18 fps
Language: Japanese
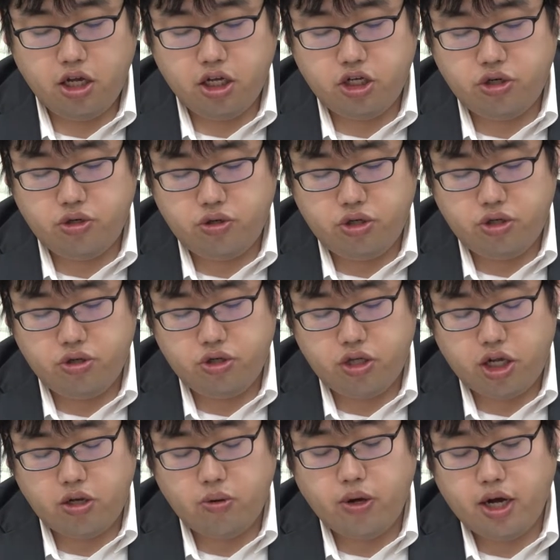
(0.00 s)
中
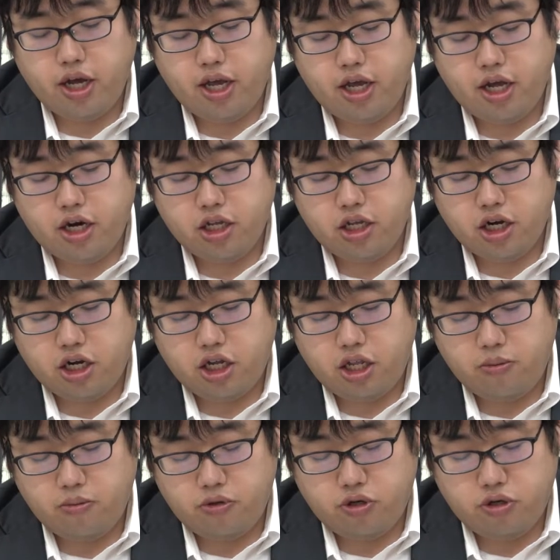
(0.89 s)
級などはやらなく
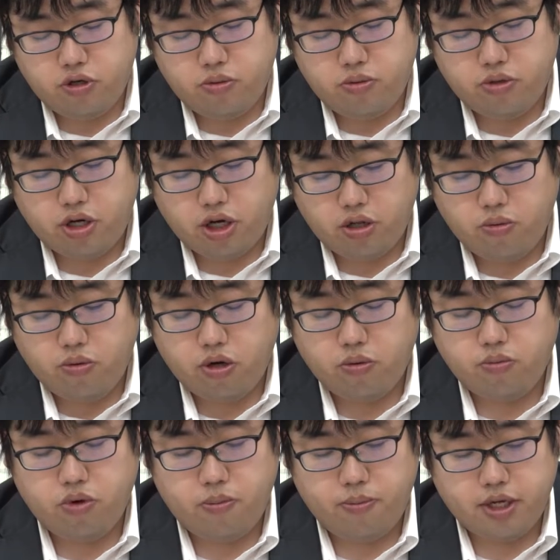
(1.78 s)
ても十分かとは
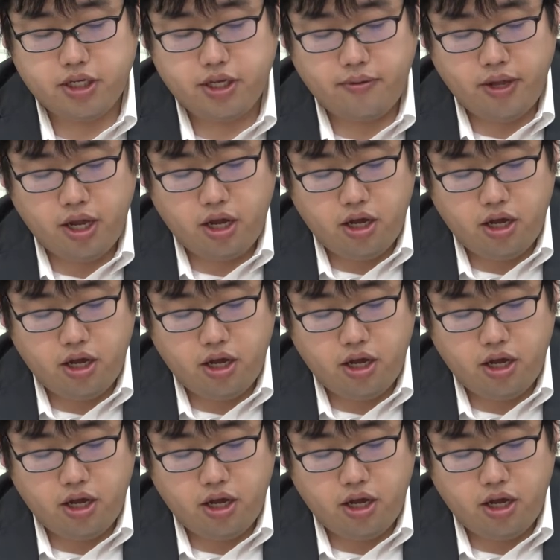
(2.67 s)
思います。